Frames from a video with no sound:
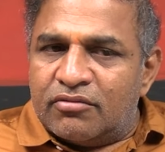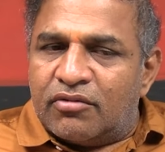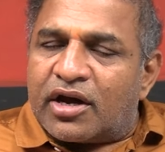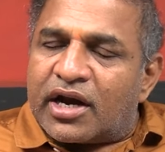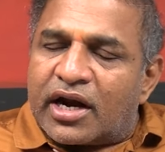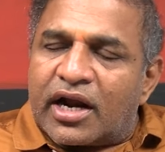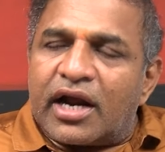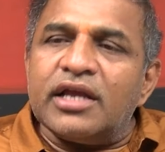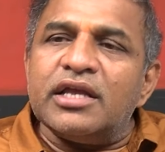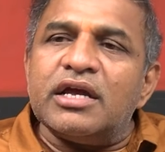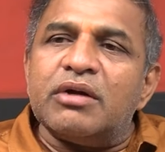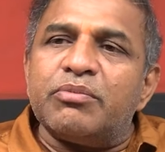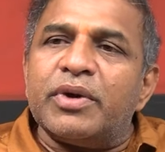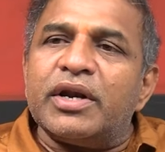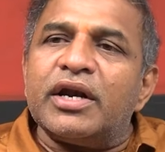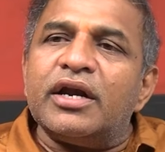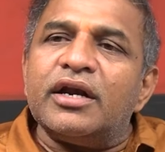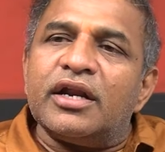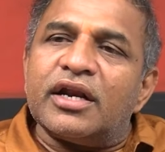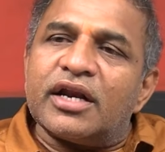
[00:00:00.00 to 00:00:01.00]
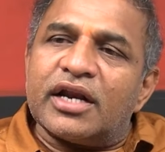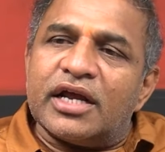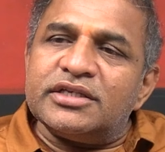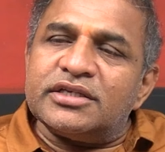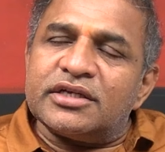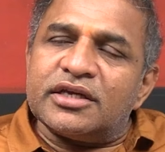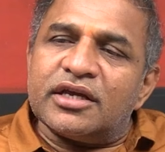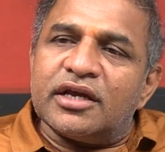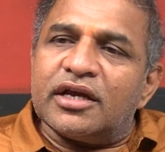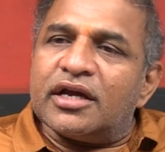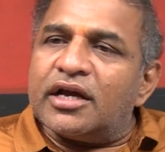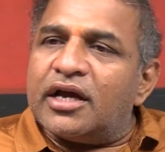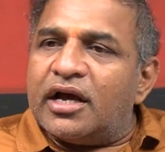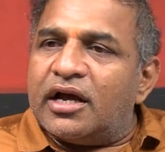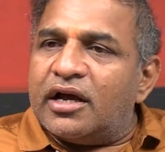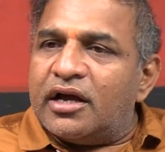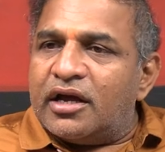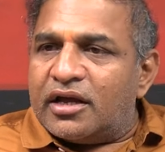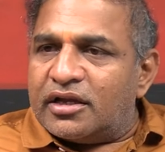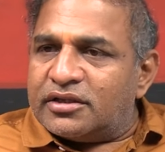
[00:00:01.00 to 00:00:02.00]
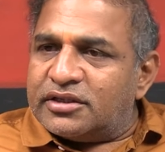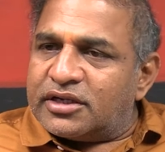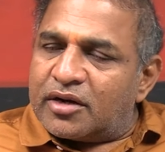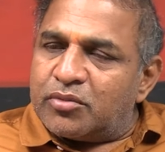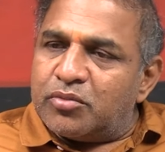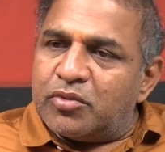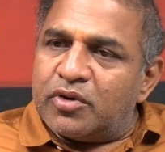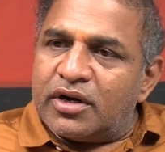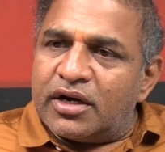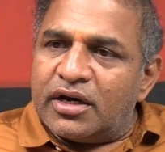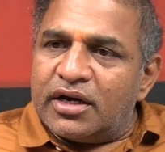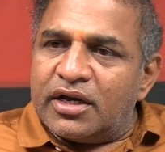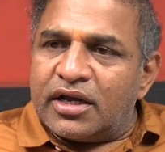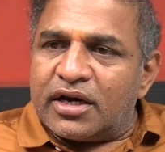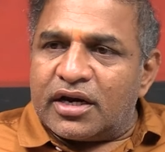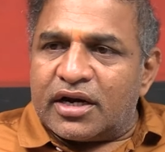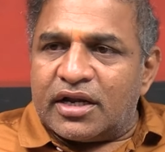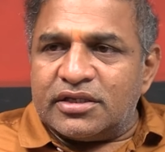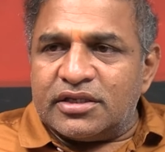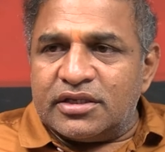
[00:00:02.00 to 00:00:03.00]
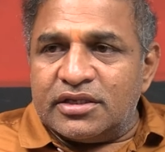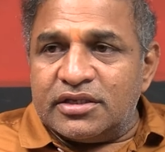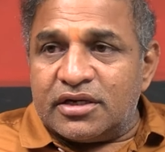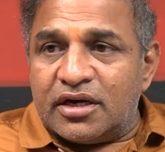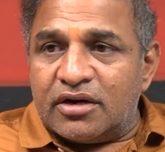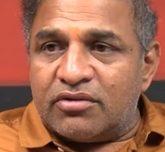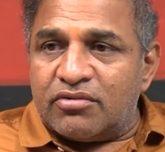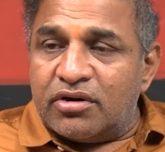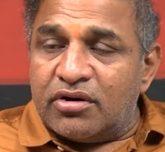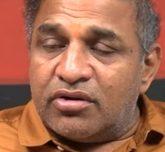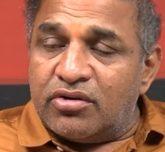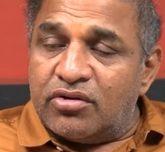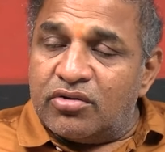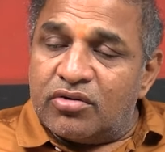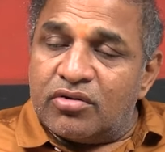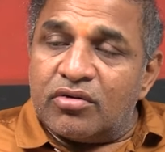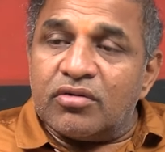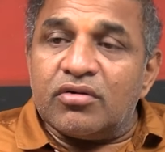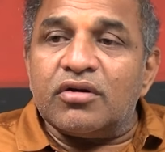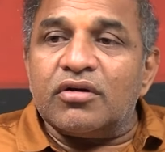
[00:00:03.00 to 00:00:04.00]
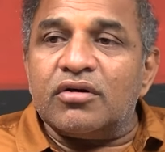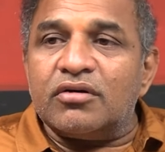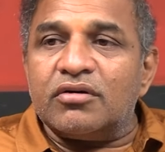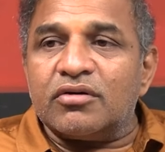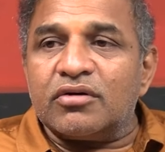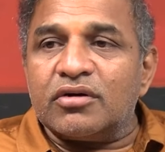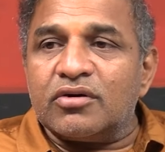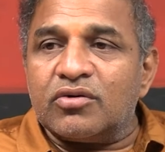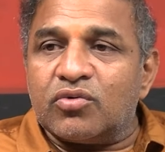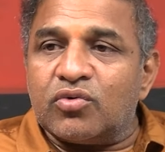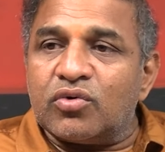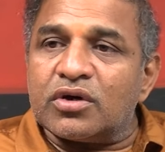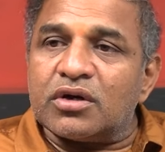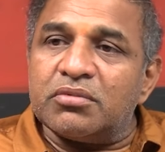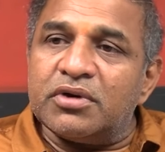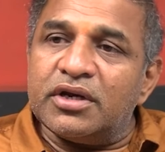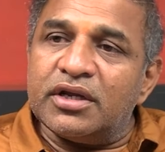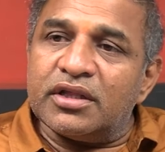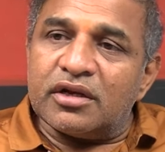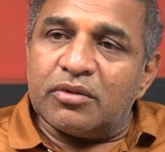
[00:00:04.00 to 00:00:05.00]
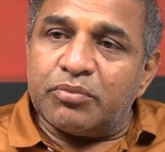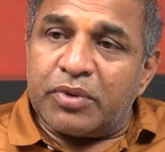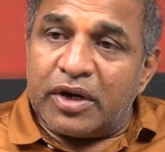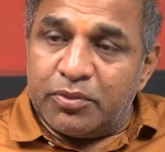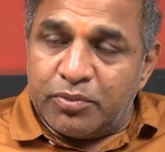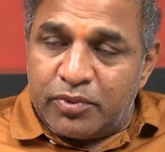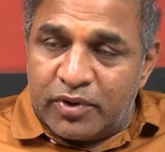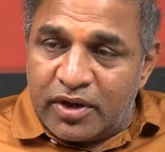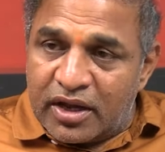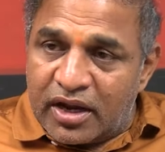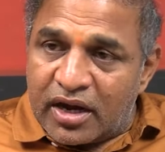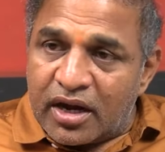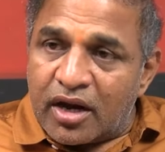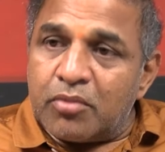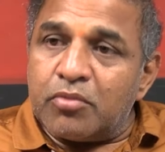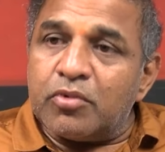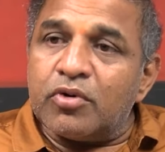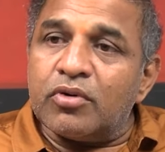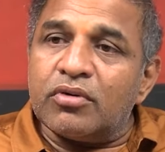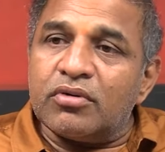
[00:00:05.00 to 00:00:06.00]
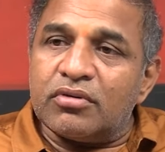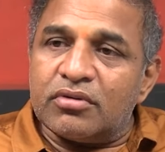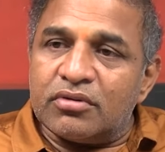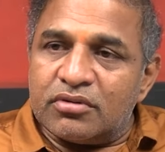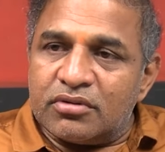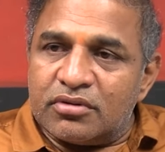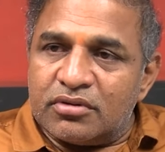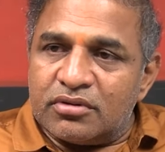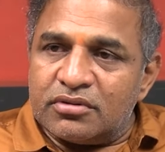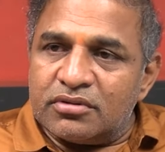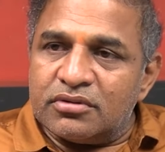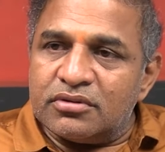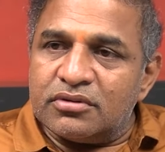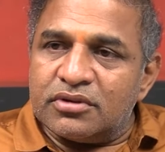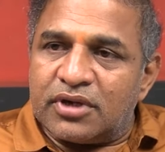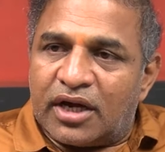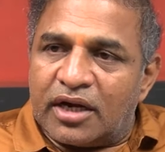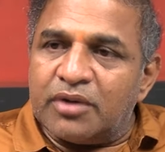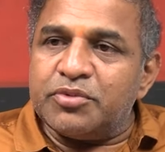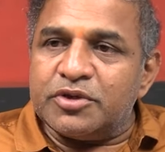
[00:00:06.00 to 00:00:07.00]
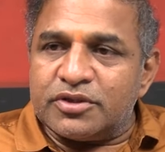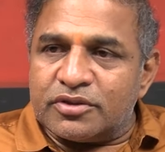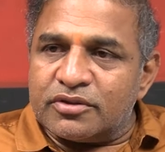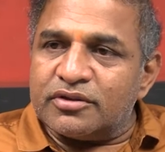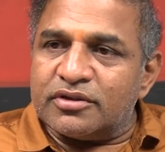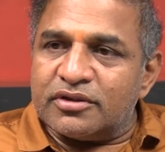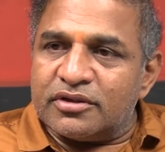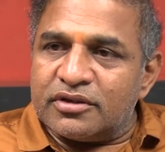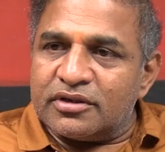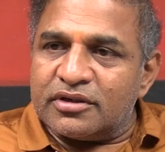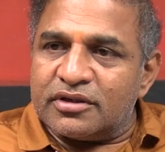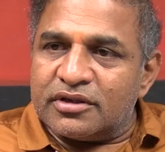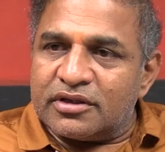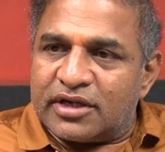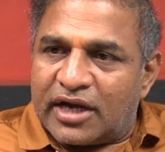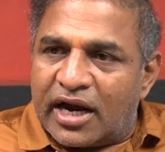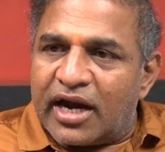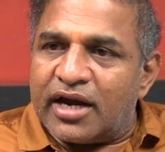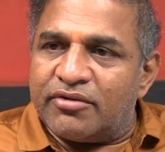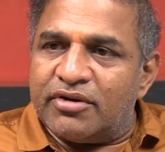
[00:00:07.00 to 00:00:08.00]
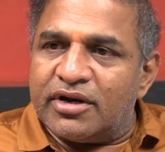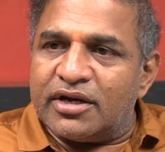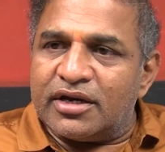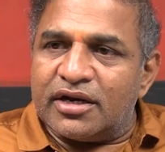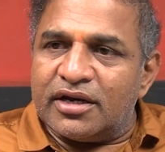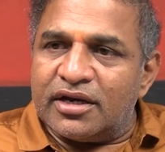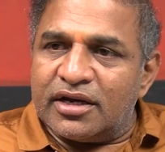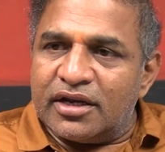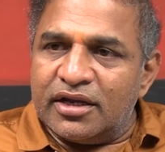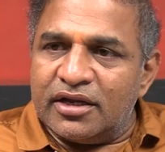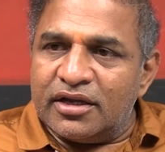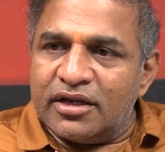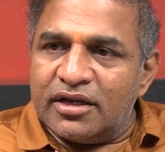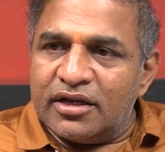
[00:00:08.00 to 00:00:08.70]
ఒక రంగా చెప్పాలంటే రాజకీయంగా జగన్మోహన్ రెడ్డి గారు రాసించినటువంటి వ్యూహంలో కూటమి నేతలు పడిపోయారేమో అనిపిస్తుంది కారణం ఏంటంటే